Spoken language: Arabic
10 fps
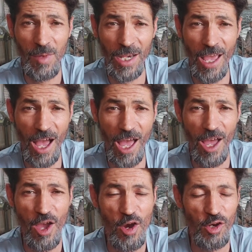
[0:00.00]

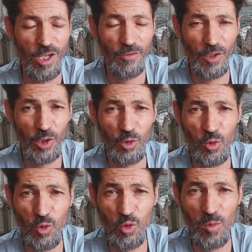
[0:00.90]
المناعة يفقد
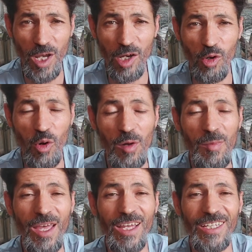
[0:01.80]
خصوبة
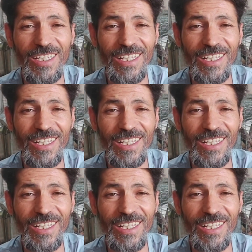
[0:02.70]
وما